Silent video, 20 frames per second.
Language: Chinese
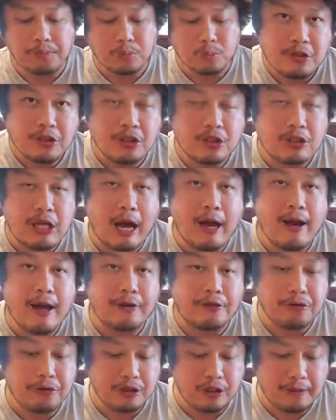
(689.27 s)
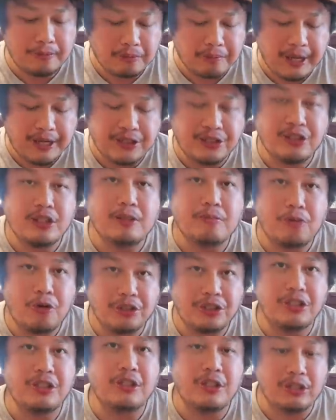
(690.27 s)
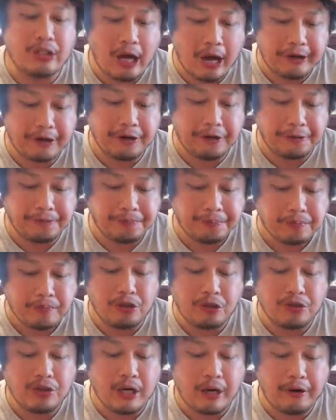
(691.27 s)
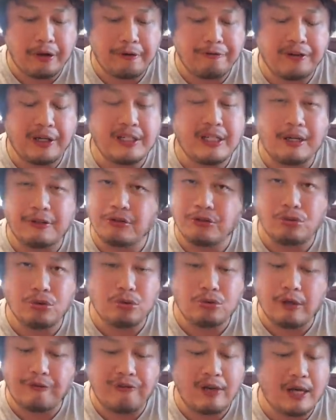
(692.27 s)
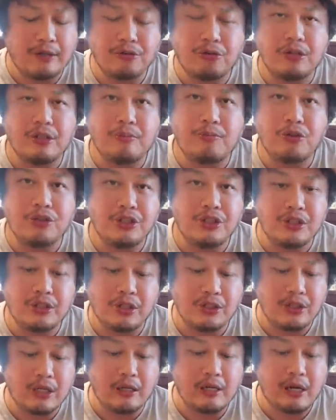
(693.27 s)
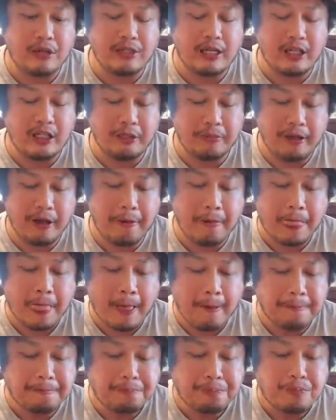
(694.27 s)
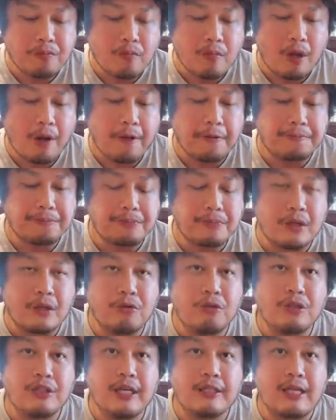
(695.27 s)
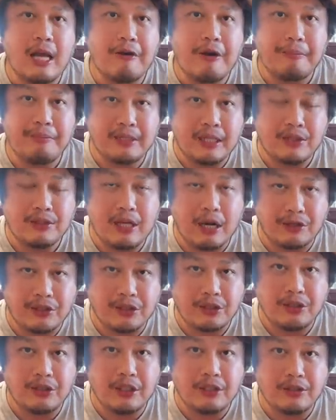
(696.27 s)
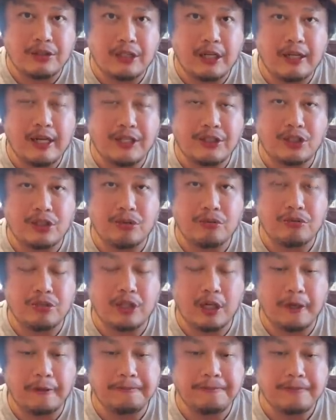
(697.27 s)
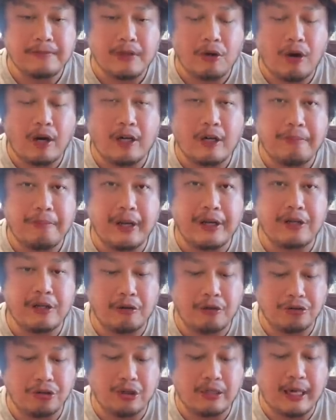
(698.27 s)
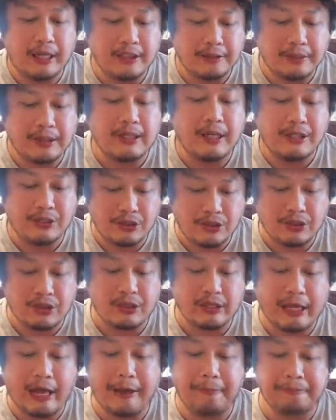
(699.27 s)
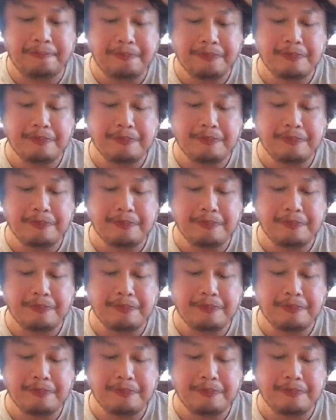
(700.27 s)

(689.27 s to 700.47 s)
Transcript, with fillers: 这是改良过的美式墨西哥 taco， 牛角肉非常的入味，非常多的墨西哥香料在里面。 如果在台湾比较少吃这类食物的华人朋友，我觉得来这边可以试试看。